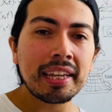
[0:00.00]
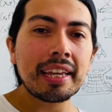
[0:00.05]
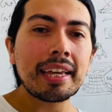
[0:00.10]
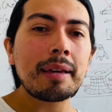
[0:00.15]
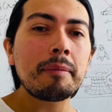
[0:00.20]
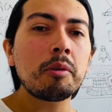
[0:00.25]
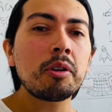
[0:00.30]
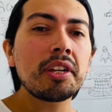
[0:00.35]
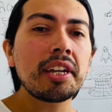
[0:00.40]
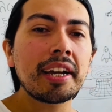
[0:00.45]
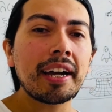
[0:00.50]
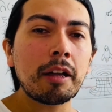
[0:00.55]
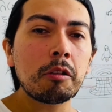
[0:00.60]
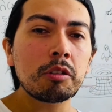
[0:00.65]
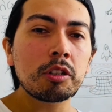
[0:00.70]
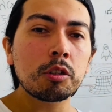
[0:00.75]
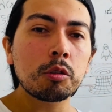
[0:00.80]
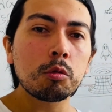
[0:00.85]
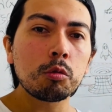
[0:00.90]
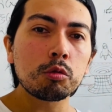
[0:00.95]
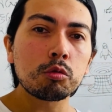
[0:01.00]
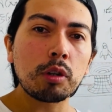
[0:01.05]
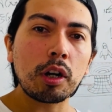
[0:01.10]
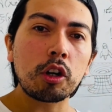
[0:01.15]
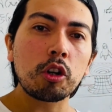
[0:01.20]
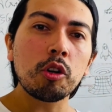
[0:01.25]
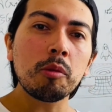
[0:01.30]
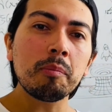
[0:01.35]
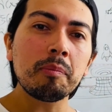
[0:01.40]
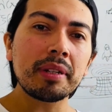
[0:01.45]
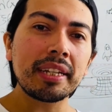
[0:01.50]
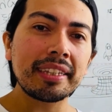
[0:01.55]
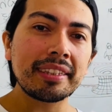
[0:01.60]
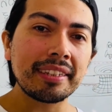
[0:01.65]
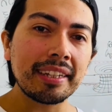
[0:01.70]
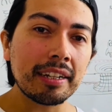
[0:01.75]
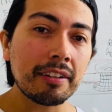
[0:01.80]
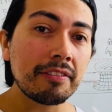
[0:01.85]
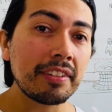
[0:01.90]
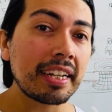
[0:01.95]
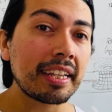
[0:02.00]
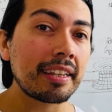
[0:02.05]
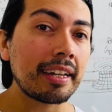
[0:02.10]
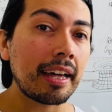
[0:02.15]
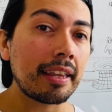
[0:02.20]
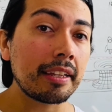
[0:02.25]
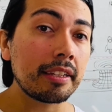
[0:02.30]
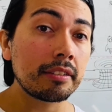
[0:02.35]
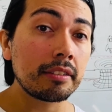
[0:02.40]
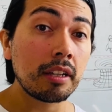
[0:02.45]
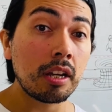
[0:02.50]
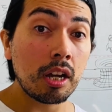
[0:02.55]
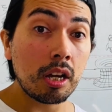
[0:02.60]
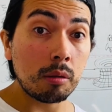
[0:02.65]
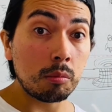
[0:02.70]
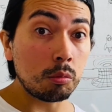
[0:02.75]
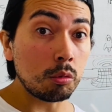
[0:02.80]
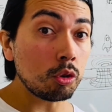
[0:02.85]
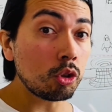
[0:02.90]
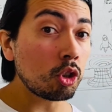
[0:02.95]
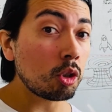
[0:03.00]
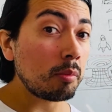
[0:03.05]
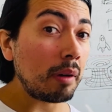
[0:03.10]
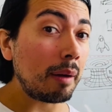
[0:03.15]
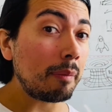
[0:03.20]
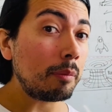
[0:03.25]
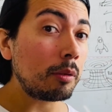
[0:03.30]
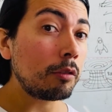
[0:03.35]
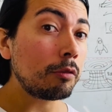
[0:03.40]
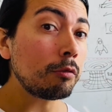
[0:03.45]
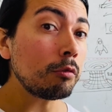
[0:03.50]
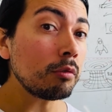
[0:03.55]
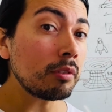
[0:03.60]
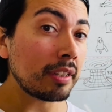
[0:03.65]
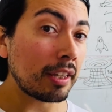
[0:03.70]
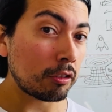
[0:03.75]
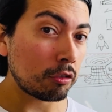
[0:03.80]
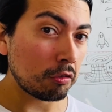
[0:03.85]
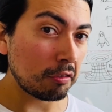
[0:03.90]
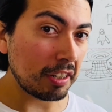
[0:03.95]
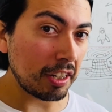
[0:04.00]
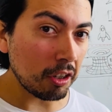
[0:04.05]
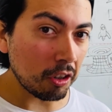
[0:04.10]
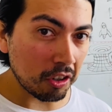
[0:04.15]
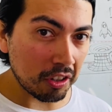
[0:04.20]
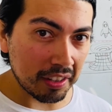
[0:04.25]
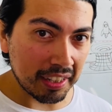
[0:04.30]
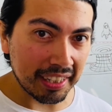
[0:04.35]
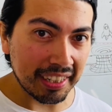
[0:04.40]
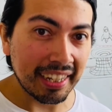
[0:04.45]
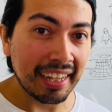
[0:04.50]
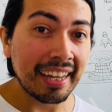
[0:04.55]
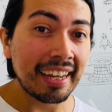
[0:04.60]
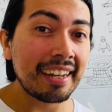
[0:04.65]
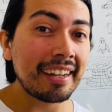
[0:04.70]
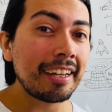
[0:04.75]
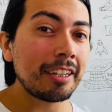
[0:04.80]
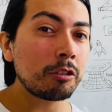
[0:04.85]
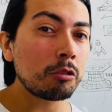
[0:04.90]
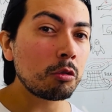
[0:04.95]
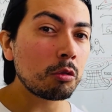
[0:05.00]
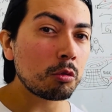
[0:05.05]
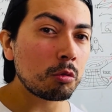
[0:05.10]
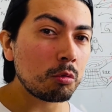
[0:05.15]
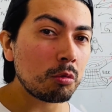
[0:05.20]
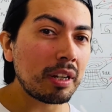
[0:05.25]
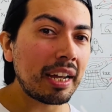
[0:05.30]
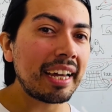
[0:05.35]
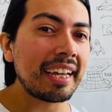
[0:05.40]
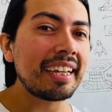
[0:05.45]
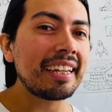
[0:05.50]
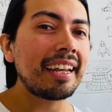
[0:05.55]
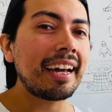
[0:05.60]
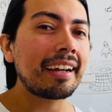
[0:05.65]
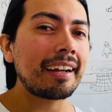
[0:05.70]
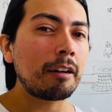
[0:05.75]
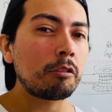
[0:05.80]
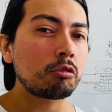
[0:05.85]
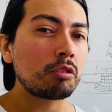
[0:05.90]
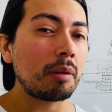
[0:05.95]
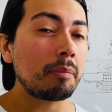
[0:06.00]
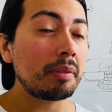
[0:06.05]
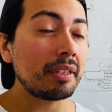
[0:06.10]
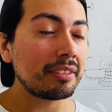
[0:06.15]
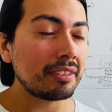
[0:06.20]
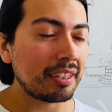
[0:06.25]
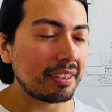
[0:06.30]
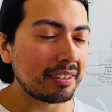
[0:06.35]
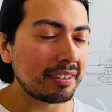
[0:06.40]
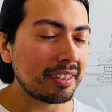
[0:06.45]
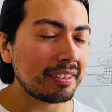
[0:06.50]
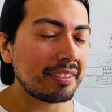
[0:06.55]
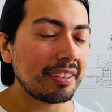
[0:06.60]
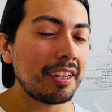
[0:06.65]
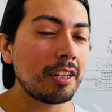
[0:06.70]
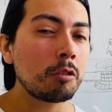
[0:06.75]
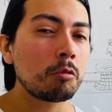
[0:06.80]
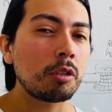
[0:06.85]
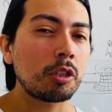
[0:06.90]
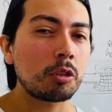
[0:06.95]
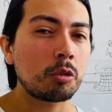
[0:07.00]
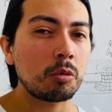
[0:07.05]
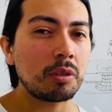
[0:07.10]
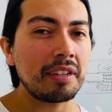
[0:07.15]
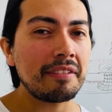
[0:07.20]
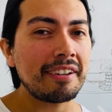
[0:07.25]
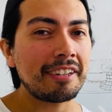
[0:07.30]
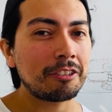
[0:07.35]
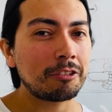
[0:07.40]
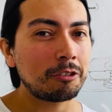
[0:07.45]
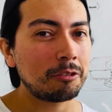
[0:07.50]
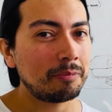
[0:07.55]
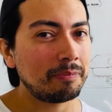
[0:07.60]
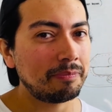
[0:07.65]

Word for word: hemos llegado incluso a comprender verdades mucho más profundas sobre el orden, la estructura y las causas presentes en nuestro universo.